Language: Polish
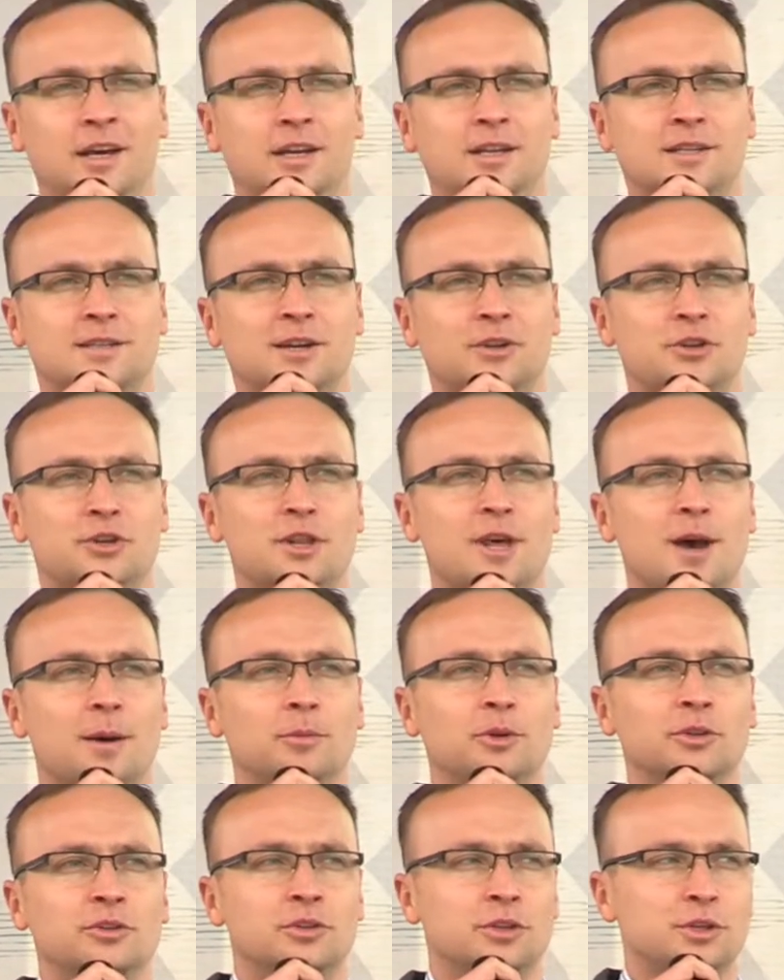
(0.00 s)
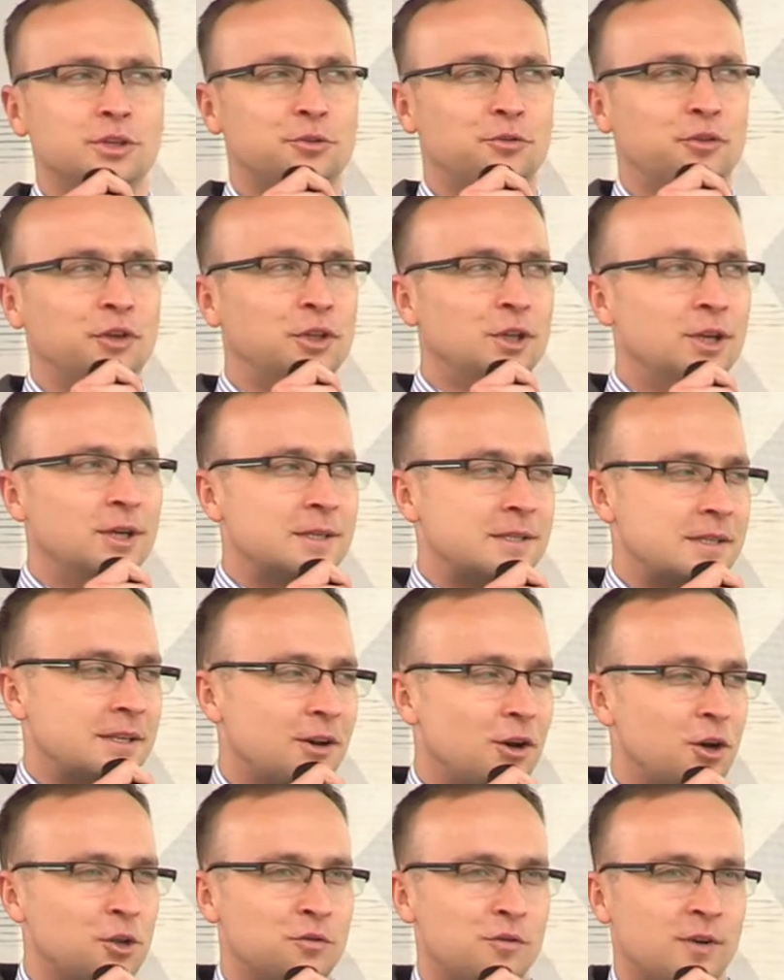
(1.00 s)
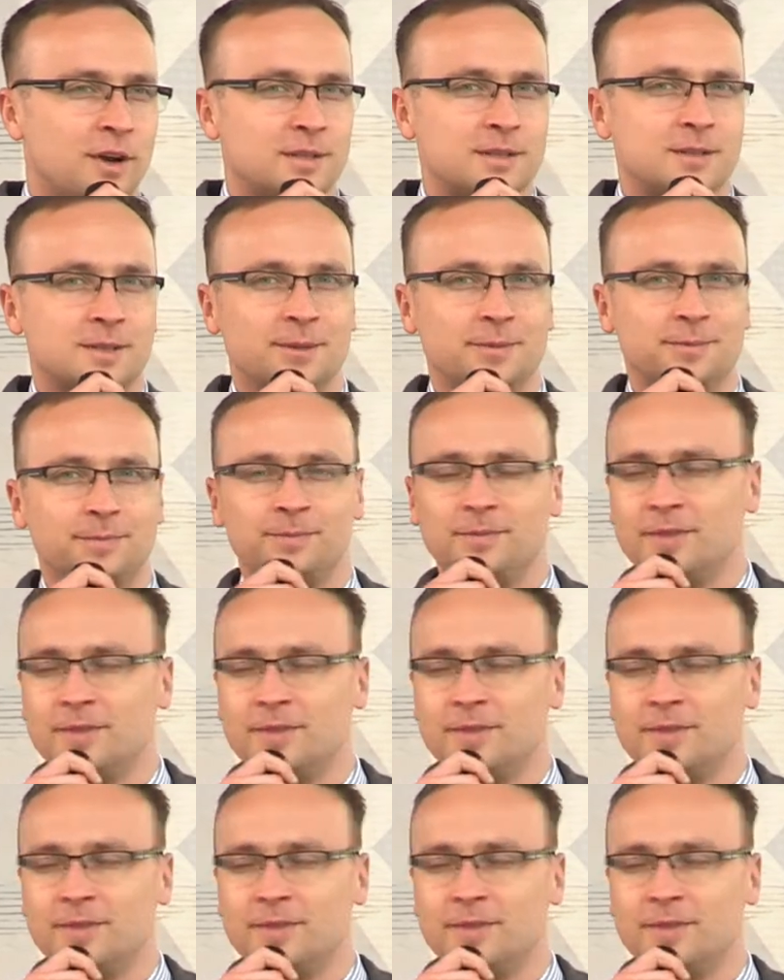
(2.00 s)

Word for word: I zaczynamy Dni Świdnicy od Was.